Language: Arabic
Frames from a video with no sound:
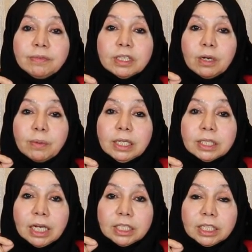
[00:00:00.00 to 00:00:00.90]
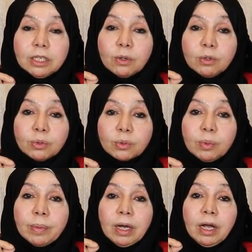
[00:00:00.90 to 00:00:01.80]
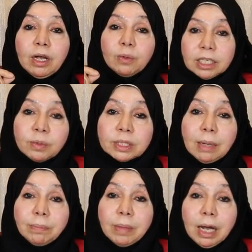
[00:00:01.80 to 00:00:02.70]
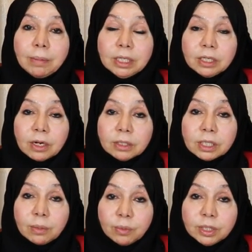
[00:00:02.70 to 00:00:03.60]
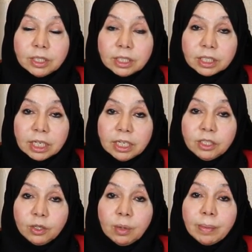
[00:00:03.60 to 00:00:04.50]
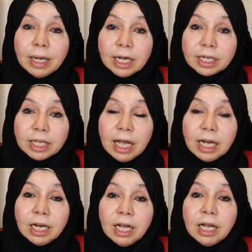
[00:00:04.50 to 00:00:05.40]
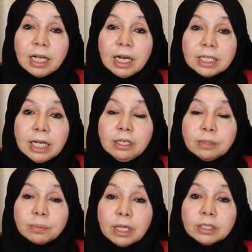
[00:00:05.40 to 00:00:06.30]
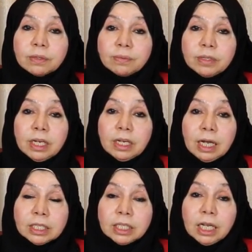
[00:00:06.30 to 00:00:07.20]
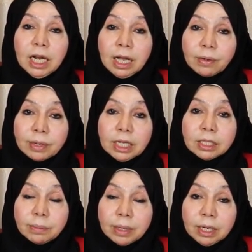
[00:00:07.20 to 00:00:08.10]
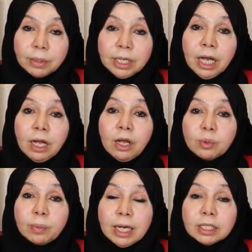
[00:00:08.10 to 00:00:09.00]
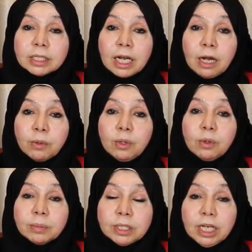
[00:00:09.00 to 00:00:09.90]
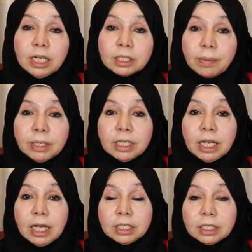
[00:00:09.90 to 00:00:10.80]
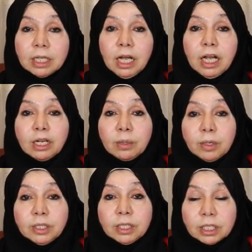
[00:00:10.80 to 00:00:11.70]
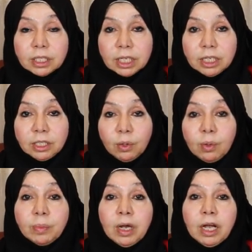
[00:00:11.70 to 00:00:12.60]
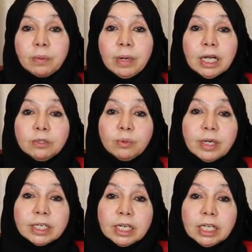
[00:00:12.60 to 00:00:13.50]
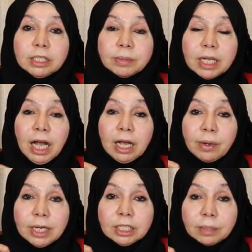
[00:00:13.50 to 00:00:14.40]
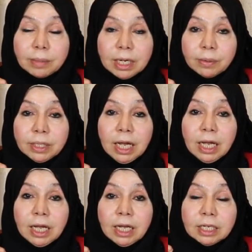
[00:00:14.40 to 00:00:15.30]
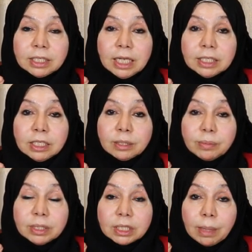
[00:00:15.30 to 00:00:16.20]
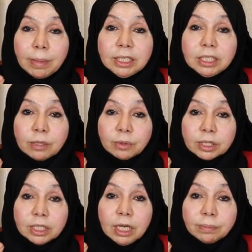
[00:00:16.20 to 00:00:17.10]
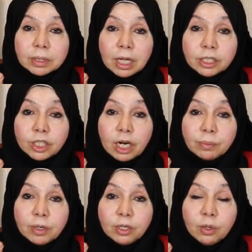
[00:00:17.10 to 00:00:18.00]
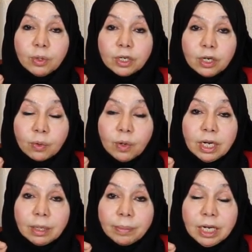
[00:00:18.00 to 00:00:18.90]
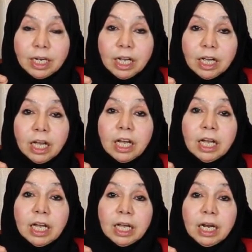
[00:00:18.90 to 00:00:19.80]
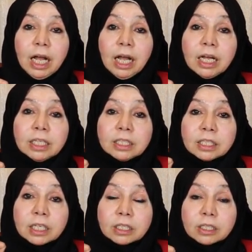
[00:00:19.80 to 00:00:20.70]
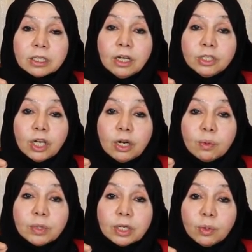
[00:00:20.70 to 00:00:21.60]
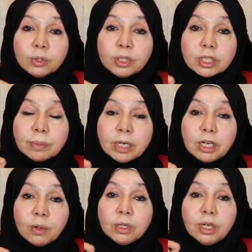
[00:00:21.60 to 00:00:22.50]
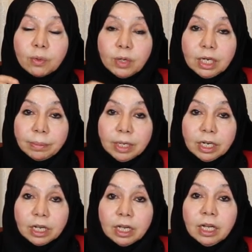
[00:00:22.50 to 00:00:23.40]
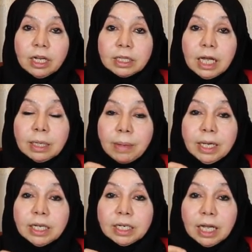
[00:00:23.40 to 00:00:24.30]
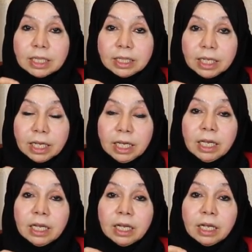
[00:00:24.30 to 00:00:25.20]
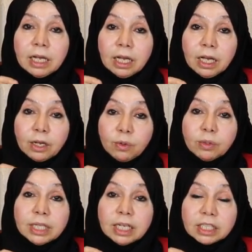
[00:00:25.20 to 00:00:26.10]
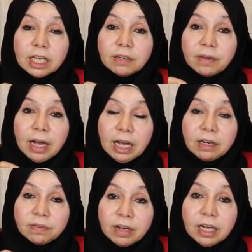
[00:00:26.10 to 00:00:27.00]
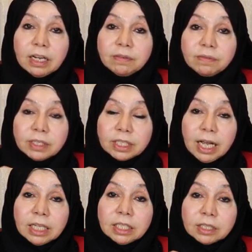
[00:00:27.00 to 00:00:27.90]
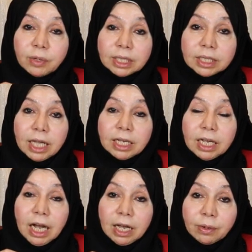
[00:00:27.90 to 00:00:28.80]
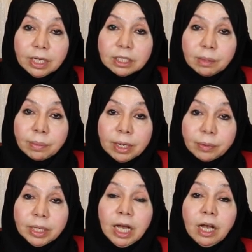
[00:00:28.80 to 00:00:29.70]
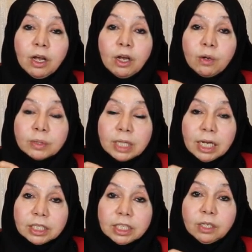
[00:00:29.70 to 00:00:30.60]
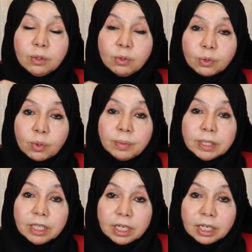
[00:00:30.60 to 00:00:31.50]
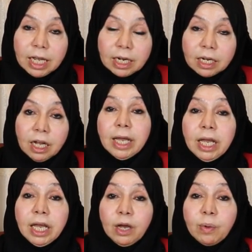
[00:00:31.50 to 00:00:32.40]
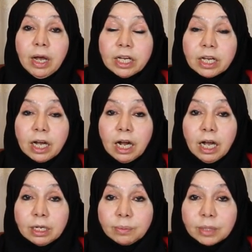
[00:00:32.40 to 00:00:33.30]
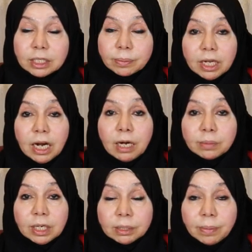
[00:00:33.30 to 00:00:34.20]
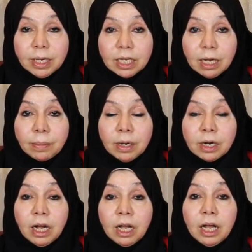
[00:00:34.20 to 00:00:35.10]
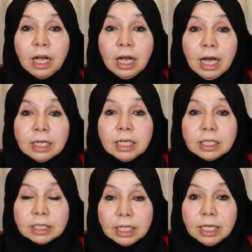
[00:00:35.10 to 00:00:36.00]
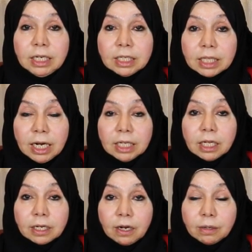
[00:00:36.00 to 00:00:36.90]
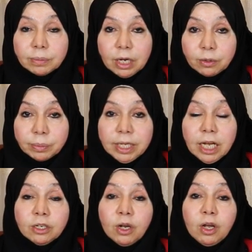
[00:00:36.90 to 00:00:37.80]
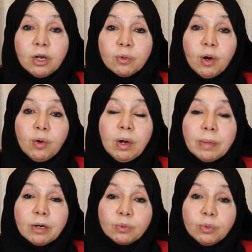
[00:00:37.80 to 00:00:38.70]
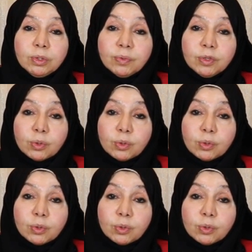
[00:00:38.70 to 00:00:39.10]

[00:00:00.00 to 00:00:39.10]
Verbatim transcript: نفس الوقت تحسين الخصوبة وتم عمل دراسة لمدة 90 يوم على رجال لديهم نقص في عدد الحيوانات المنوية وبعد تناولهم الدي أسبارتيك أسيد لمدة 90 يوم وجدوا أن نسبة الحيوانات المنوية زادت من 8.2 من 10 مليون لكل ملي إلى 16.5 مليون لكل ملي ده يبين قد إيه آه، له تأثير فعال فعلا في زيادة وإنتاج الحيوانات المنوية وتحسين خصوبة الرجال إيه هو الجرعة المناسبة؟ الجرعة المناسبة هي عبارة عن 2 ل 3 جرام يوميا وهو موجود في